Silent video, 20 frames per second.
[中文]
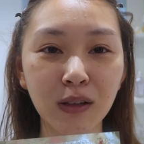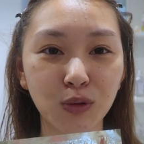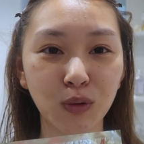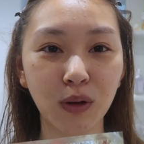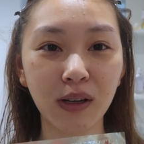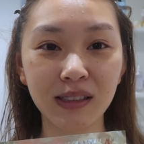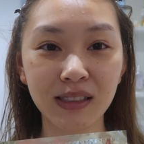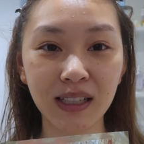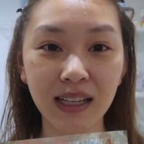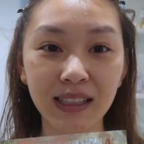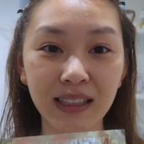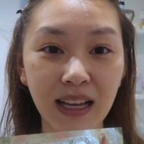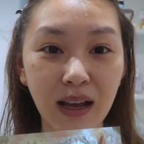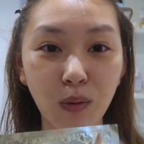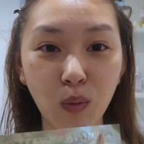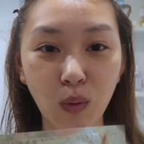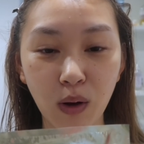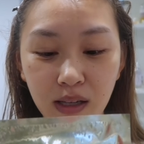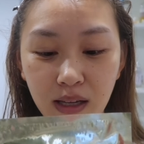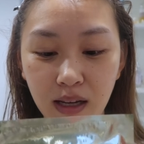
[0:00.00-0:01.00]
所以这一
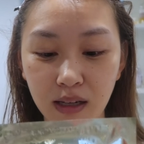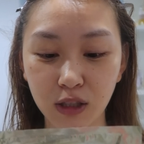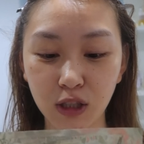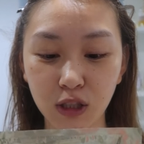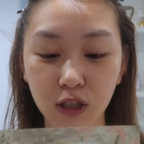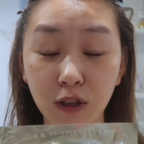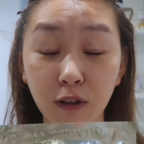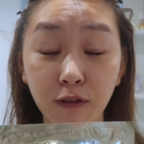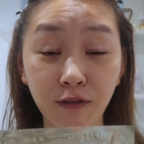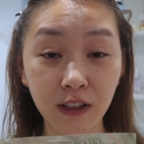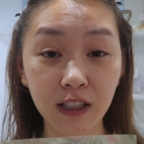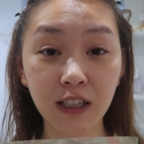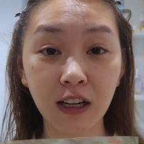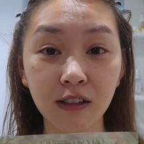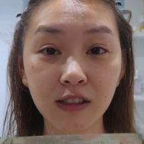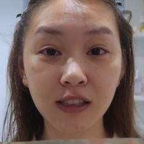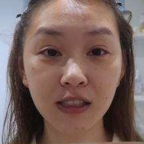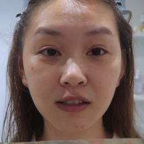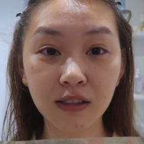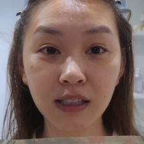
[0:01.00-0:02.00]
点我也是非
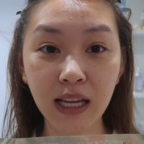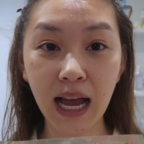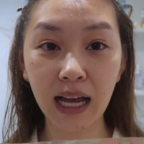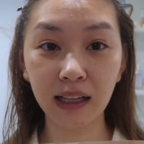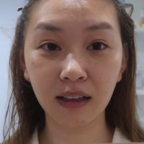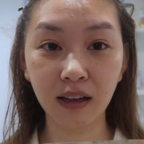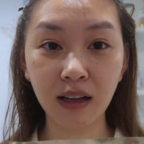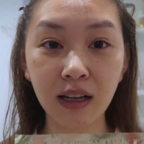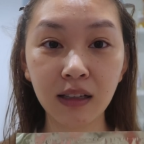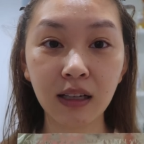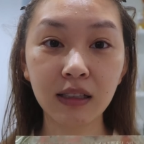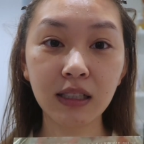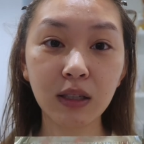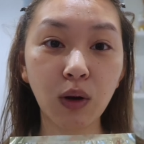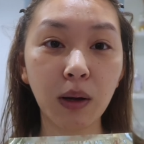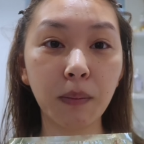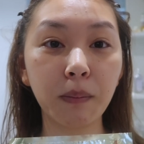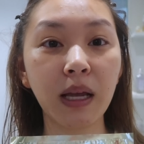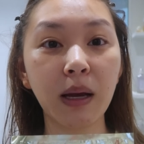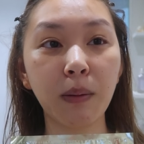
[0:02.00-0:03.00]
常惊讶的。那这
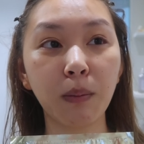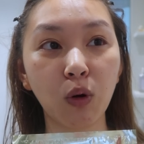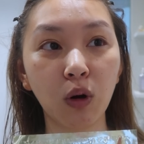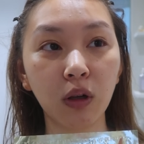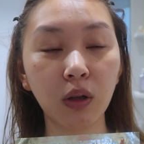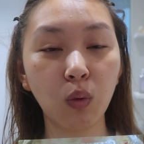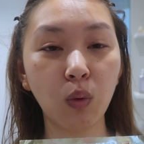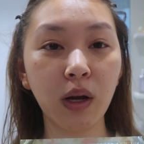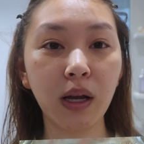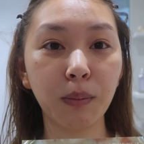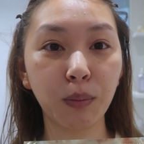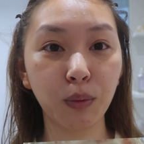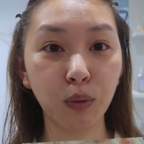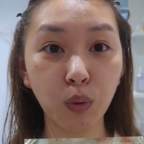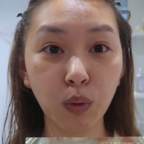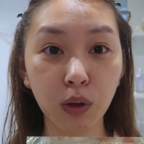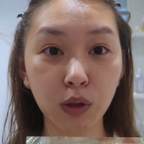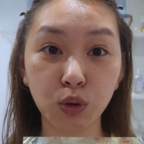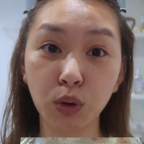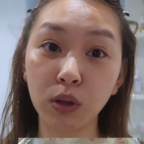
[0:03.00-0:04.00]
款面膜呢，我也不
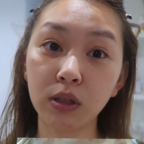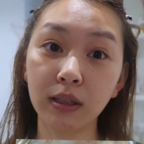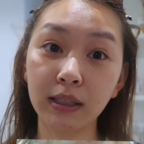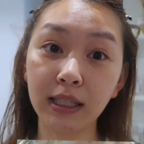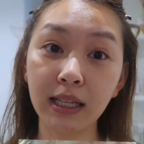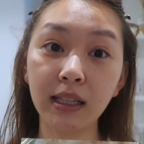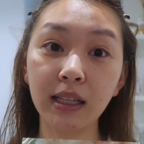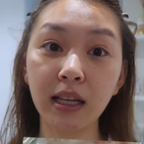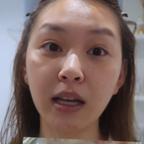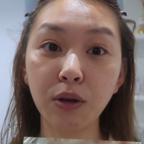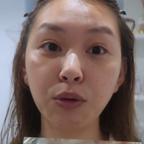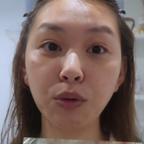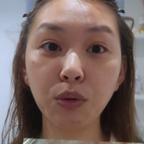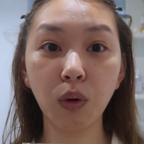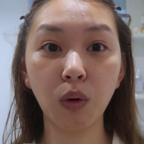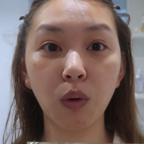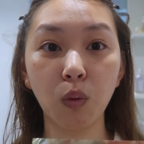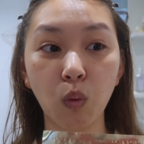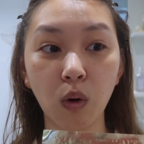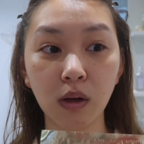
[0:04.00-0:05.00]
会说是天天
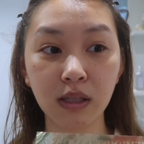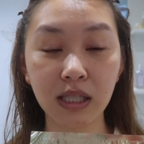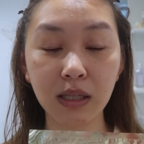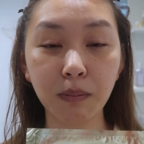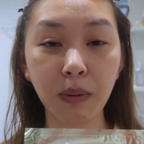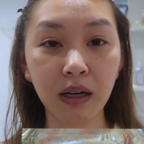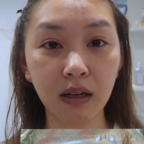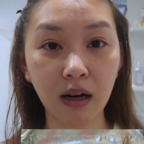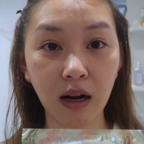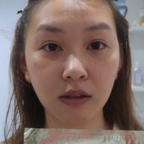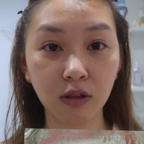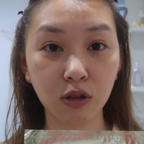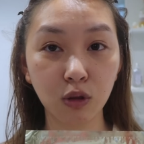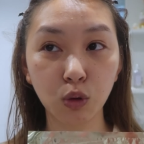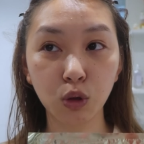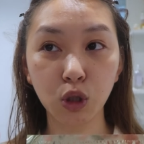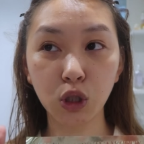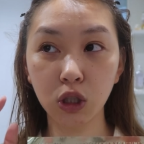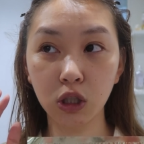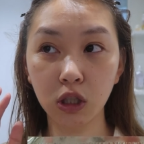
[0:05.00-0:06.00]
用，我基本上
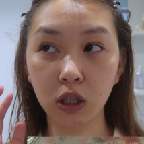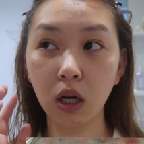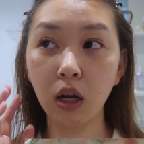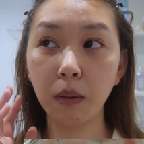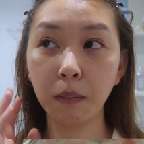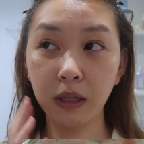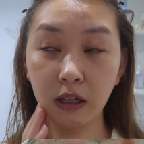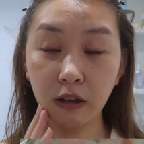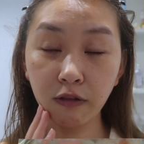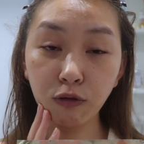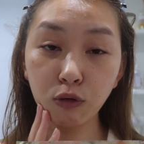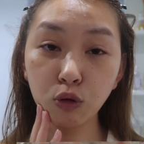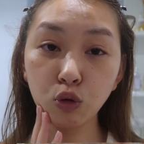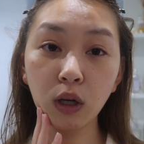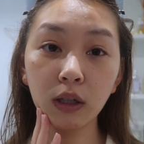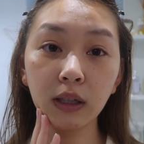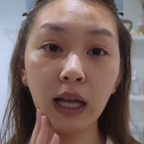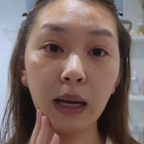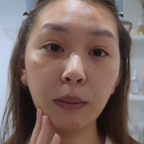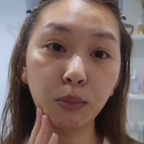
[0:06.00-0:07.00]
就是皮。皮肤
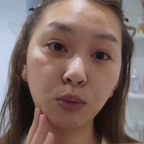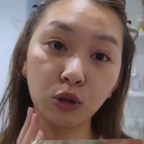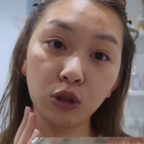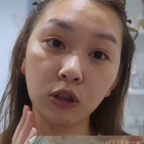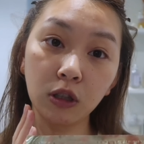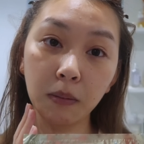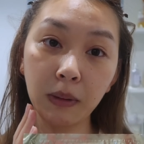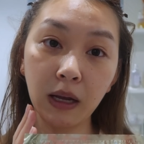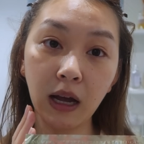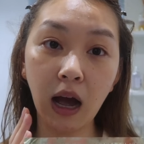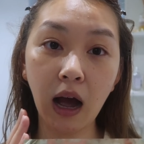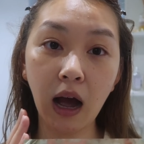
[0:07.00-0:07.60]
状态不是特别